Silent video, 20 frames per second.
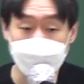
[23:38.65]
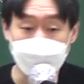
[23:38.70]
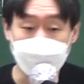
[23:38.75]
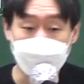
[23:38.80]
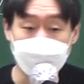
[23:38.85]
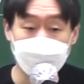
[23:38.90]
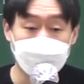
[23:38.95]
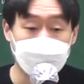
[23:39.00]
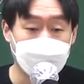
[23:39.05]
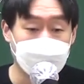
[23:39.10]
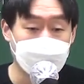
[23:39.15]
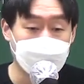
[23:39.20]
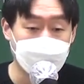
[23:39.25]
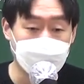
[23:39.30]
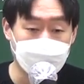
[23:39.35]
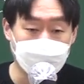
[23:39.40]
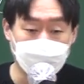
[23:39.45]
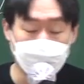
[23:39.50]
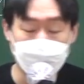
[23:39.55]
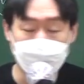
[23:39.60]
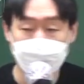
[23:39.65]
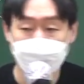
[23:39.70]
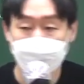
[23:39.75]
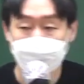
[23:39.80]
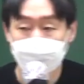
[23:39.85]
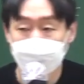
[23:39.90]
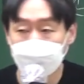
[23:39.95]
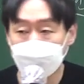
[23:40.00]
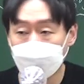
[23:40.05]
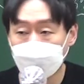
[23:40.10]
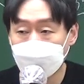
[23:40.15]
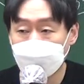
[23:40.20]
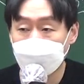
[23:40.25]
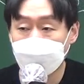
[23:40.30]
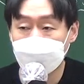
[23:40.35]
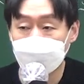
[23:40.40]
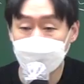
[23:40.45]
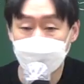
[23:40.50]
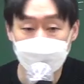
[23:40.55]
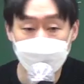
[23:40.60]
거예요. 그래가지고
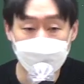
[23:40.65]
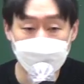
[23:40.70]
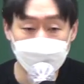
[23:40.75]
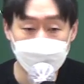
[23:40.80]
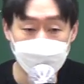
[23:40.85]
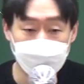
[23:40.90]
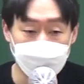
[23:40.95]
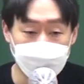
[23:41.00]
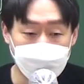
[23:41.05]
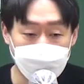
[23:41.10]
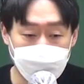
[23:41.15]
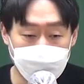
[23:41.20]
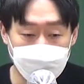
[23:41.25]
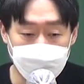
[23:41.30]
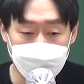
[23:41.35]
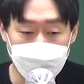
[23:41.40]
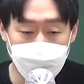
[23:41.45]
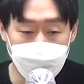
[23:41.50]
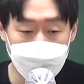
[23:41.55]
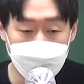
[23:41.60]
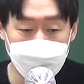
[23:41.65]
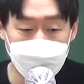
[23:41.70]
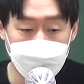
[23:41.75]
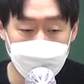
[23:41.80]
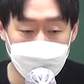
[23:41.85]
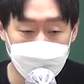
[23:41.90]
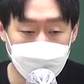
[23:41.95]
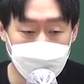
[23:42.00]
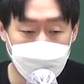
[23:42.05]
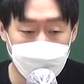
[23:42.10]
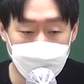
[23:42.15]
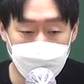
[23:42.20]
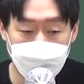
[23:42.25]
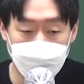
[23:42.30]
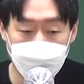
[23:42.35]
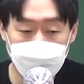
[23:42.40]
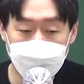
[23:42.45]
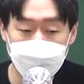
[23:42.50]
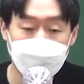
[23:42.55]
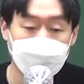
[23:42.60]
온라인 서점으로 이렇게 구매하셔가지고 한번
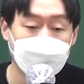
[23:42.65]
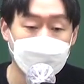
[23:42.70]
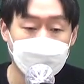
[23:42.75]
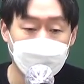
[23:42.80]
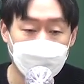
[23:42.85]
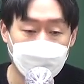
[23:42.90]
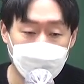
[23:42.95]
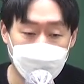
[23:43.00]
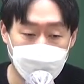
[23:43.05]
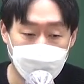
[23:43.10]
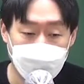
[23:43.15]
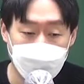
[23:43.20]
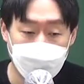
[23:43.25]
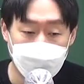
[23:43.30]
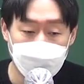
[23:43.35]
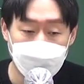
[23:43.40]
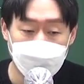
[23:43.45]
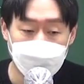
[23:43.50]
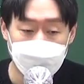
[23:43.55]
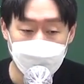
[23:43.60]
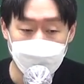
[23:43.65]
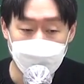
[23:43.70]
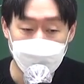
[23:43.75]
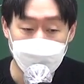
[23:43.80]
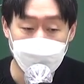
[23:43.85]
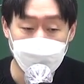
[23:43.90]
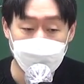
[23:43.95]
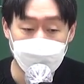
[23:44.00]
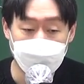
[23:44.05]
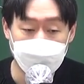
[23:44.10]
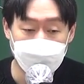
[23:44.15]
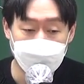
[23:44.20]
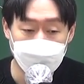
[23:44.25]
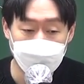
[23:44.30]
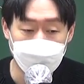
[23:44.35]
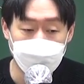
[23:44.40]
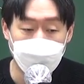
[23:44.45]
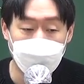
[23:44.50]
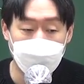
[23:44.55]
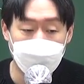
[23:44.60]
보시는 것도 그냥
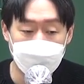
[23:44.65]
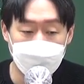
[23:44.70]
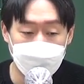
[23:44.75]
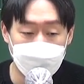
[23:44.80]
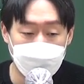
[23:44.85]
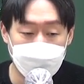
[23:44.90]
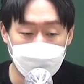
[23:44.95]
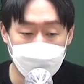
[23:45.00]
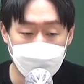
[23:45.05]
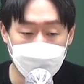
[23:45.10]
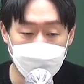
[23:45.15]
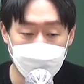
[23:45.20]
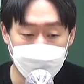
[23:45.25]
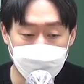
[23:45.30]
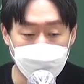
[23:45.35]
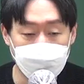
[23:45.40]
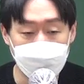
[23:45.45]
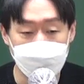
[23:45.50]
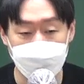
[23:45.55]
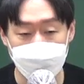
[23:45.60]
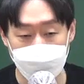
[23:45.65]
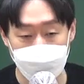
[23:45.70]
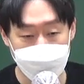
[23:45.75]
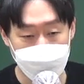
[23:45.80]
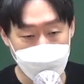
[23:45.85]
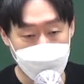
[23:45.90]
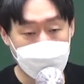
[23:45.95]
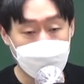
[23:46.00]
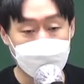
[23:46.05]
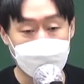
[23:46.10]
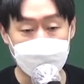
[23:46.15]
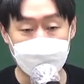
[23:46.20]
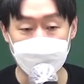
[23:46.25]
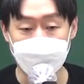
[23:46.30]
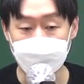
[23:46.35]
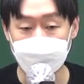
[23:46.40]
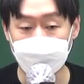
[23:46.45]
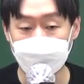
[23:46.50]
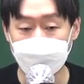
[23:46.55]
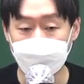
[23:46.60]
쉬엄쉬엄 이게 저는 이 책 한 세 번
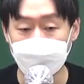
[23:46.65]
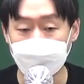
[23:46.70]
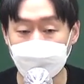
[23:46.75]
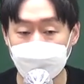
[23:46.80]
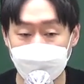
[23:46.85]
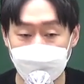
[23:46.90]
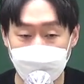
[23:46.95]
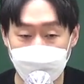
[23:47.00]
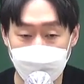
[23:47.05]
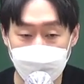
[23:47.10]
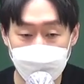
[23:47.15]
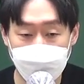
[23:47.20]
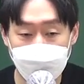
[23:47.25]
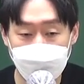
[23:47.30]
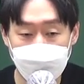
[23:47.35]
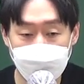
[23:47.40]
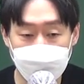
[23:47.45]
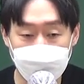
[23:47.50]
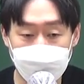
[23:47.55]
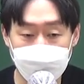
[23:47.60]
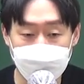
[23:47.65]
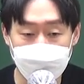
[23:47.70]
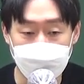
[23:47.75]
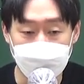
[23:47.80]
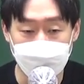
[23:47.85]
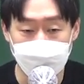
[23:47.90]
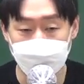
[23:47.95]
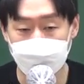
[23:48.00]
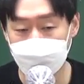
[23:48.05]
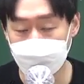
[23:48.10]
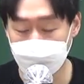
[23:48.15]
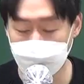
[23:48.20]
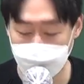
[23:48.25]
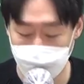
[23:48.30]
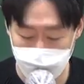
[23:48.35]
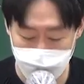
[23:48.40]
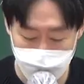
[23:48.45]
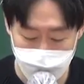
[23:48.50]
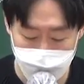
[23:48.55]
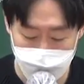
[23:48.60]
봤어요. 공부할 때 어, 자꾸
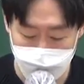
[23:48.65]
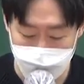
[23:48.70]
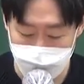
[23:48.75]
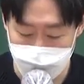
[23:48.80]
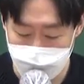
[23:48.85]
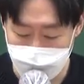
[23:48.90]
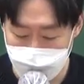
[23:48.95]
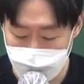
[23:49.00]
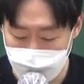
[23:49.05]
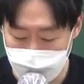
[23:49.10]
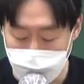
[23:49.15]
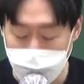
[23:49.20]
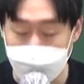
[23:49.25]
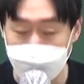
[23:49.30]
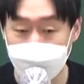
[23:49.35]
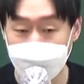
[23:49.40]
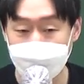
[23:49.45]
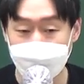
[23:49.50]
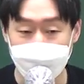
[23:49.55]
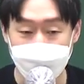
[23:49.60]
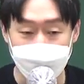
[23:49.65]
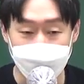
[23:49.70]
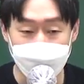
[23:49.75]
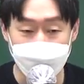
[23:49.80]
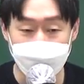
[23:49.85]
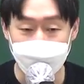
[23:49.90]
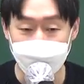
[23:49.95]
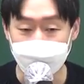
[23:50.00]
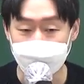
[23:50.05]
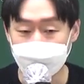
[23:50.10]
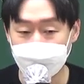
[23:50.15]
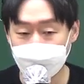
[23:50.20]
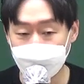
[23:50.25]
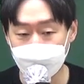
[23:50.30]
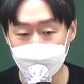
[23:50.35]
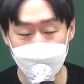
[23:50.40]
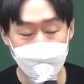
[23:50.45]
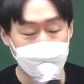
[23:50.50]
제가 약해지니까 저